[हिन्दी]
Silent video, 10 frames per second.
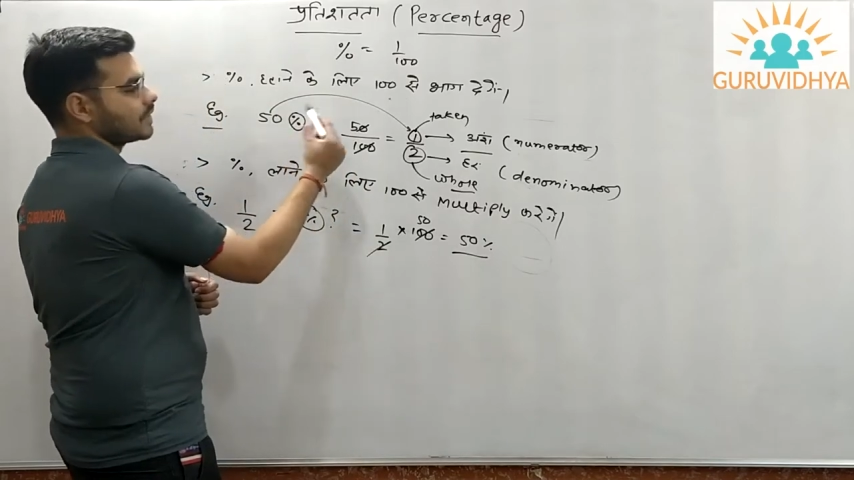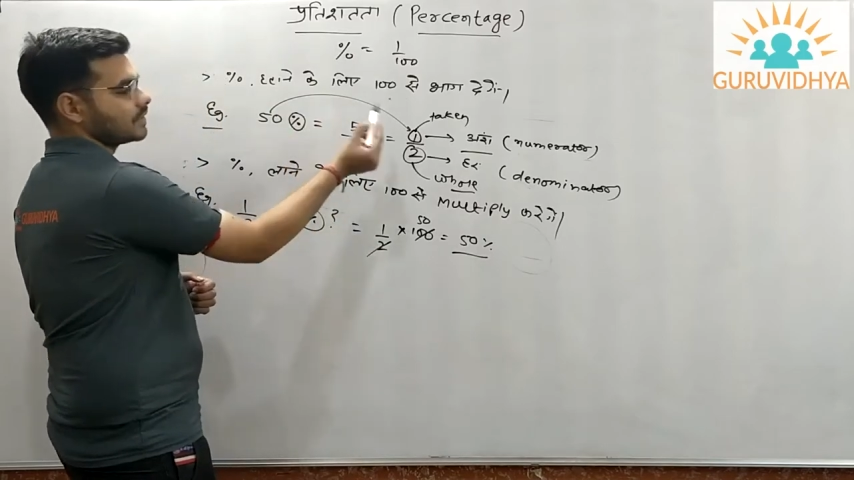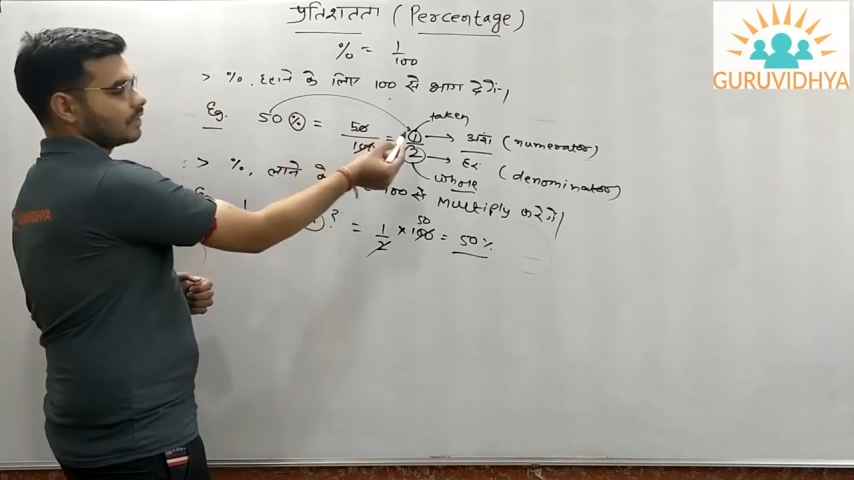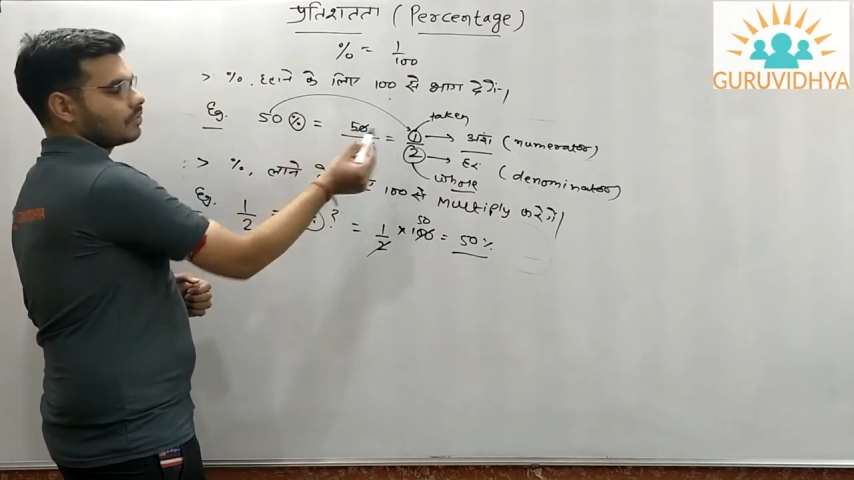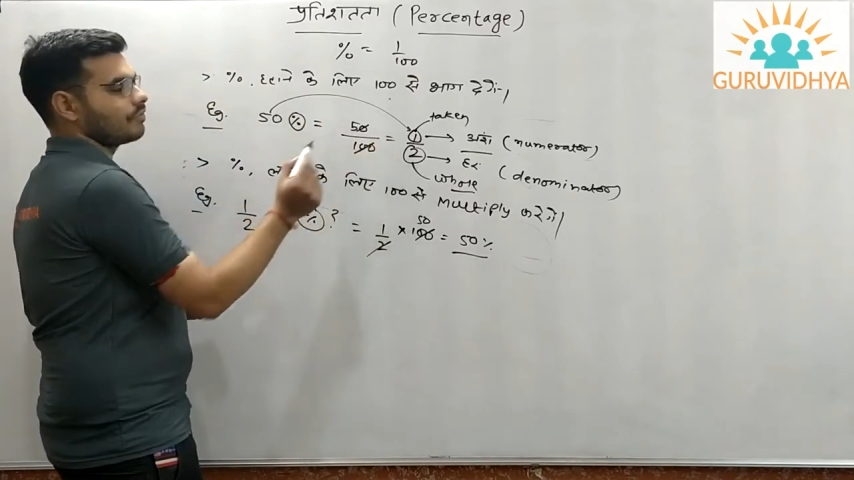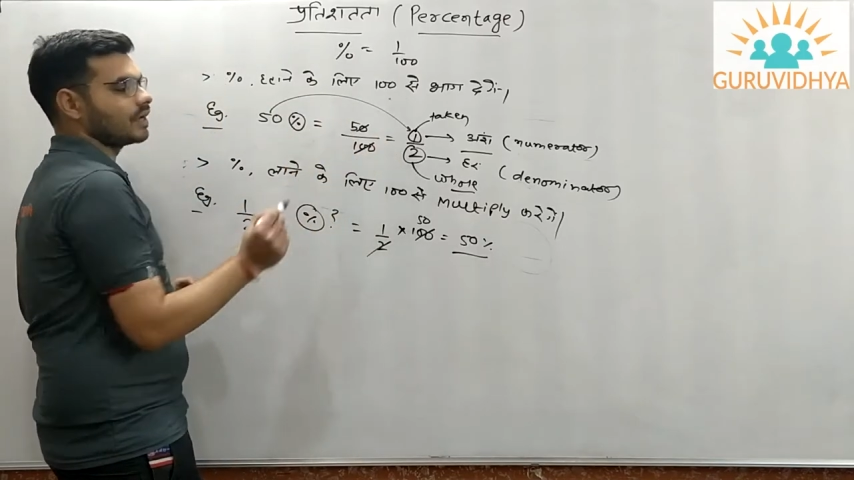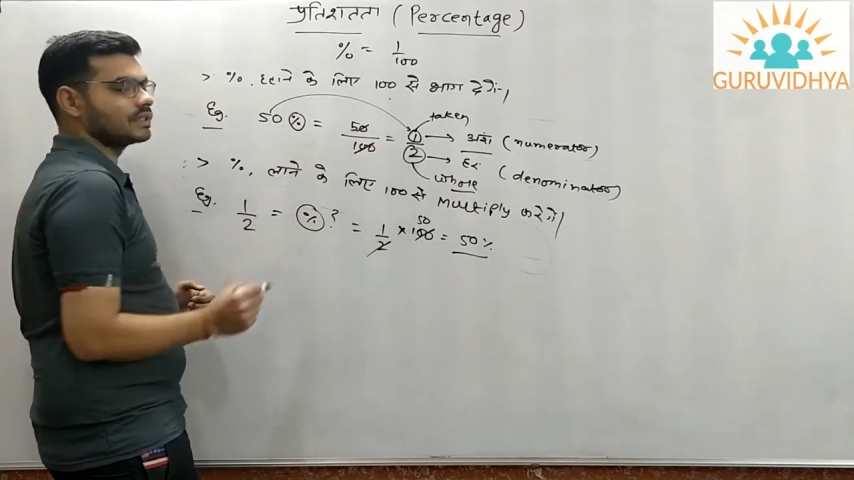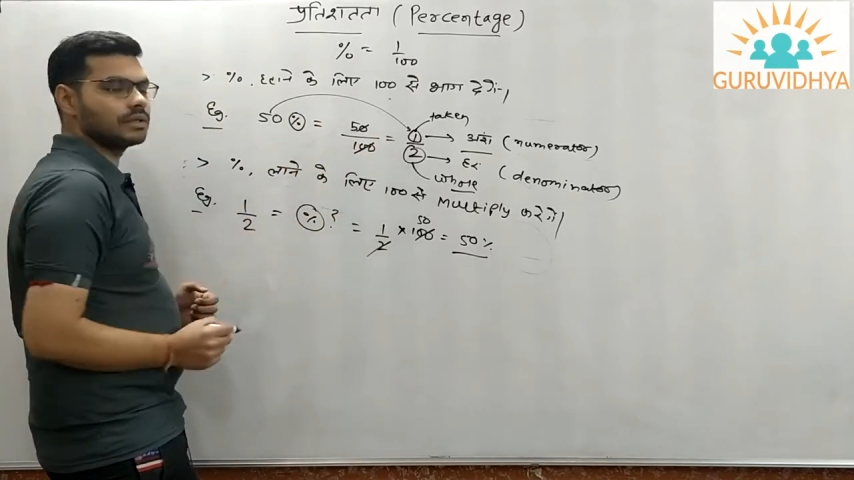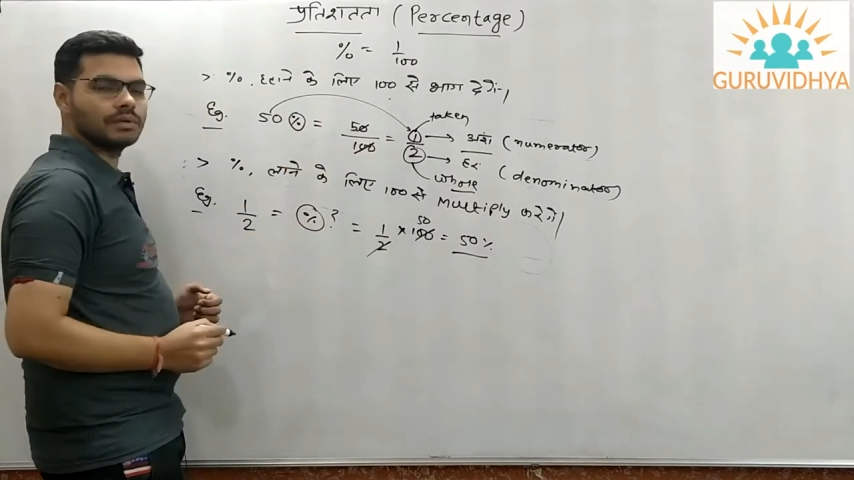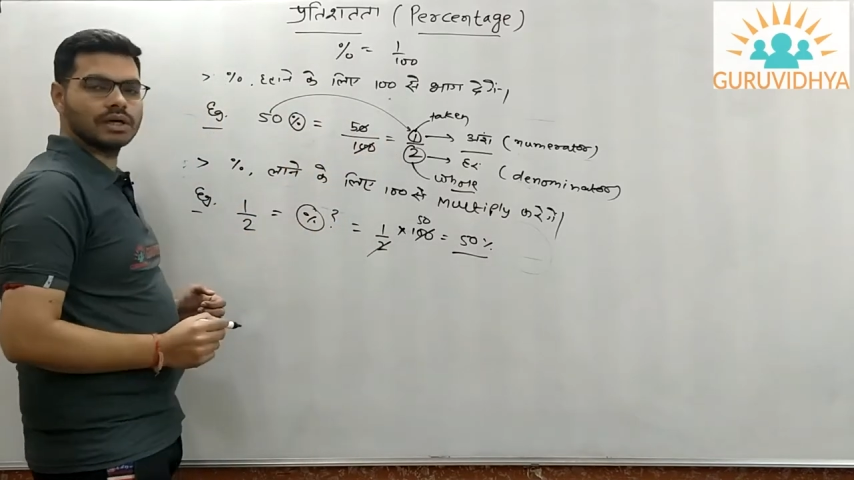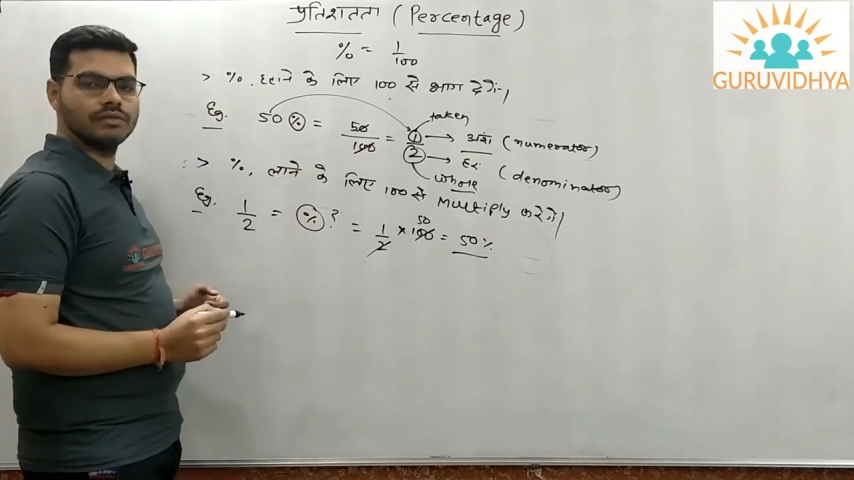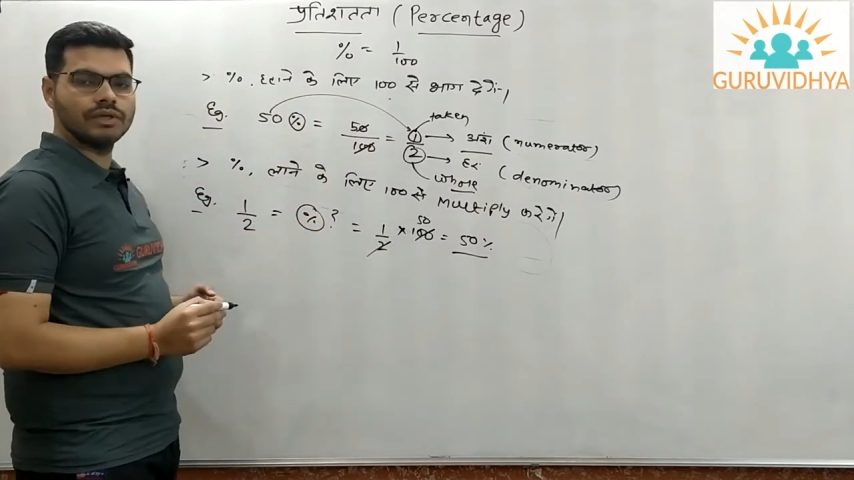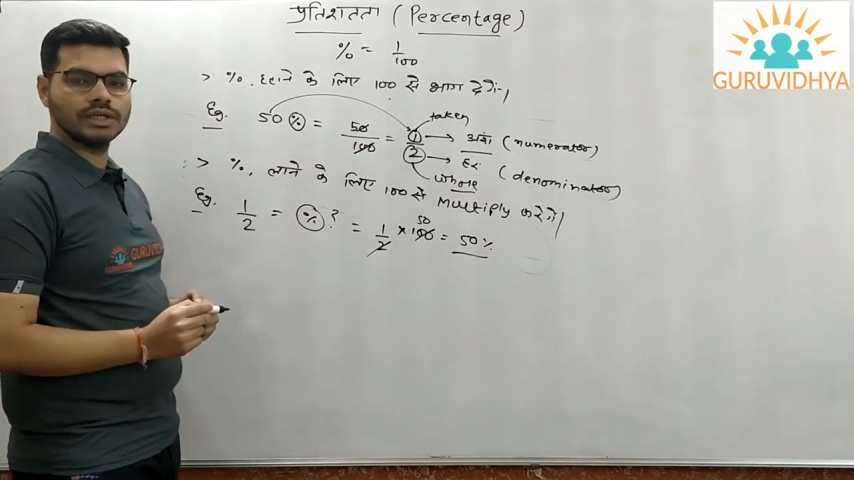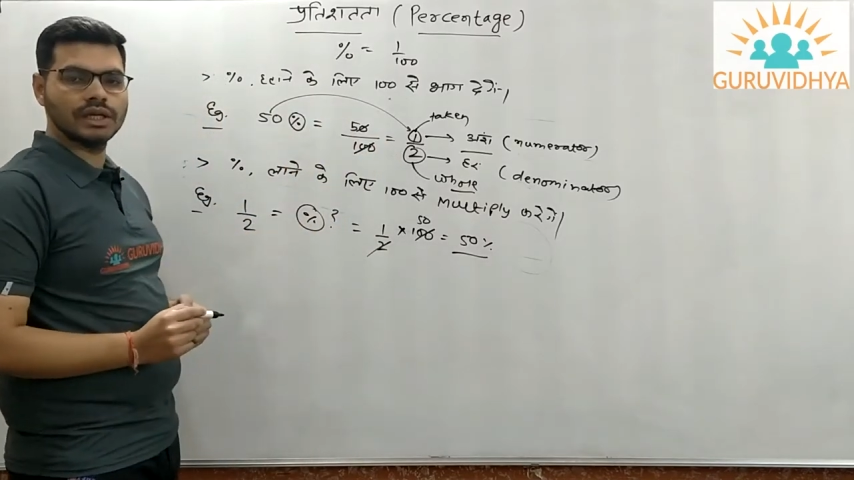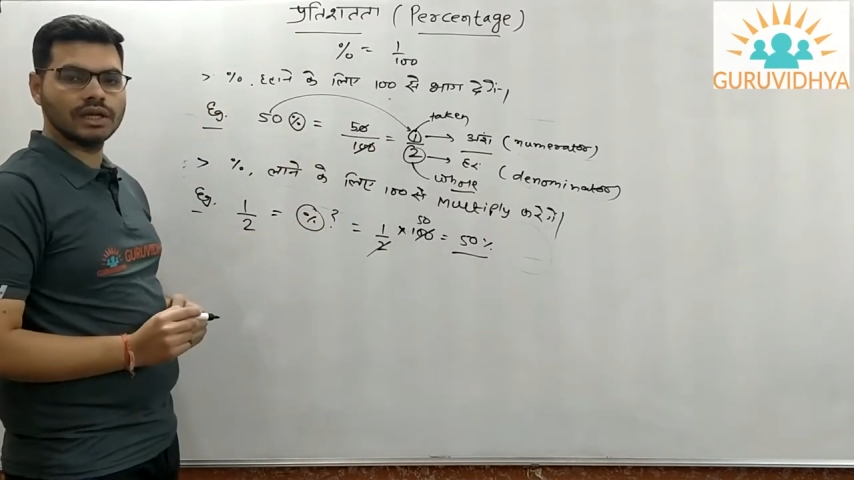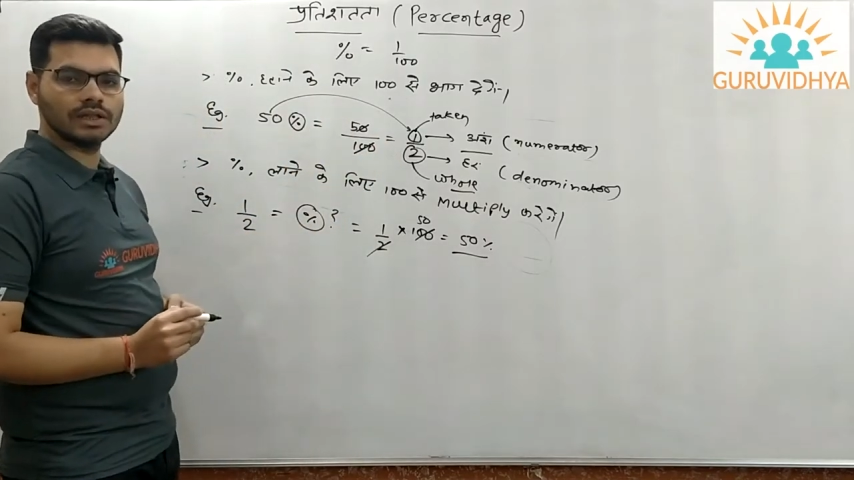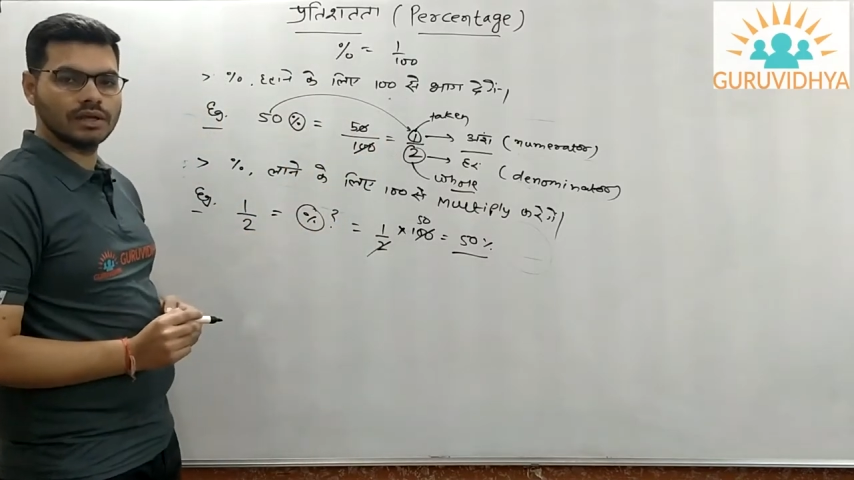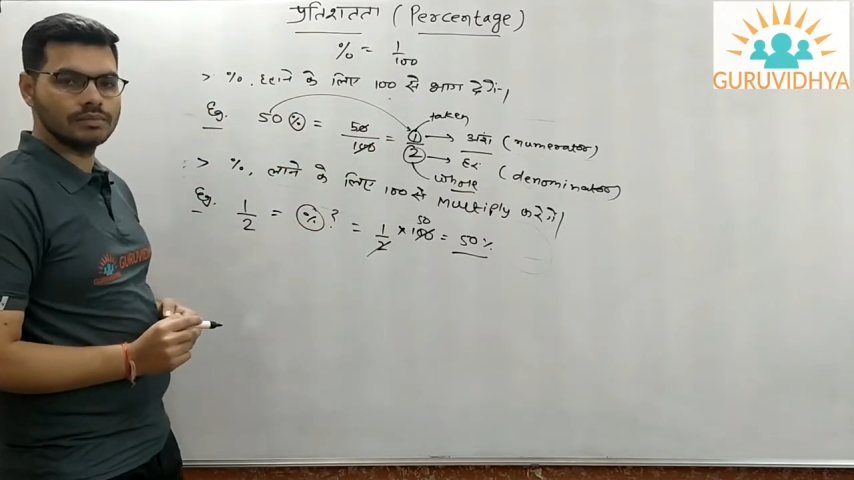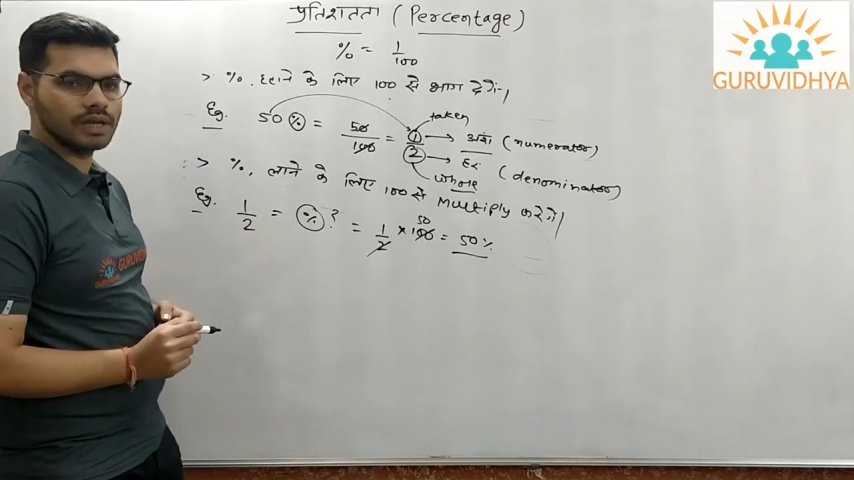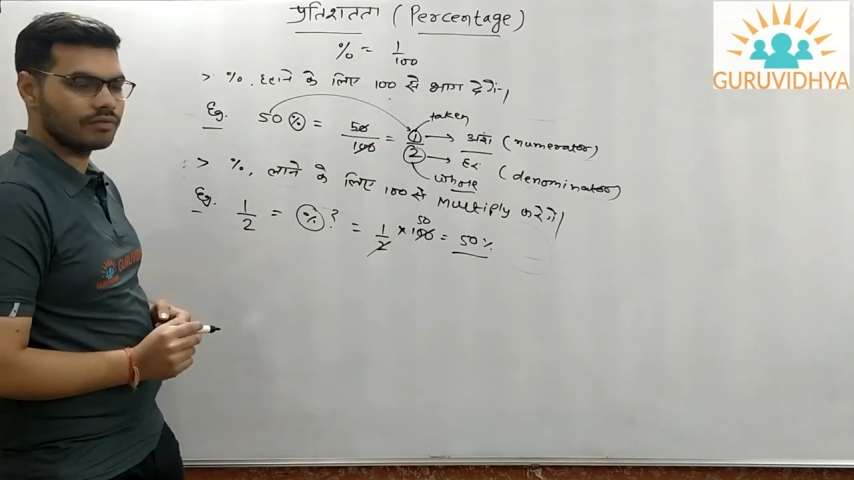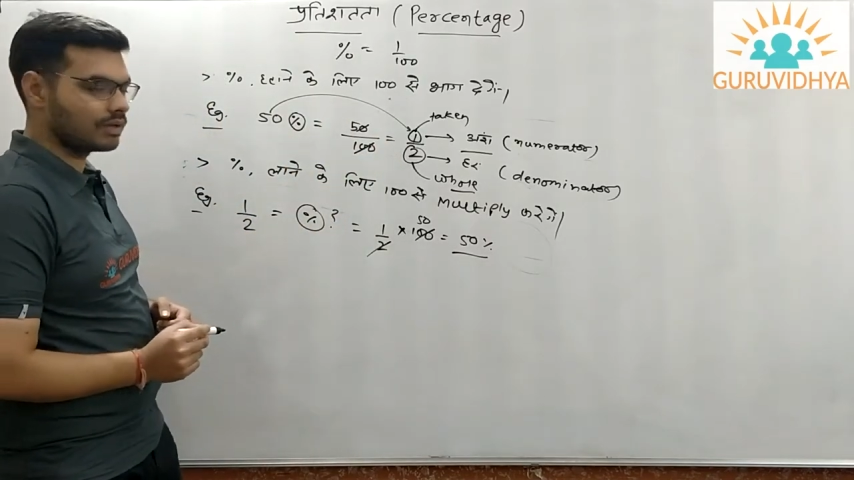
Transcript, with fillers: परसेंट को फ्रैक्शन में कन्वर्ट किया कितना मिला